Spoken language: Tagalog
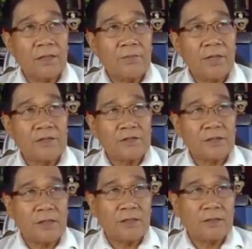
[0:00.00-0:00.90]
guerrilla
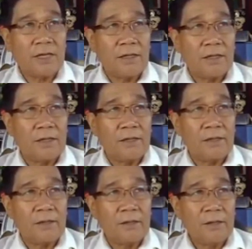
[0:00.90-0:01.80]
basis nila
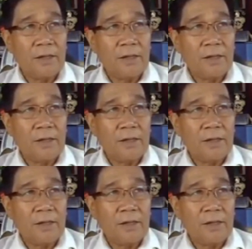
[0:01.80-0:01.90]
dahil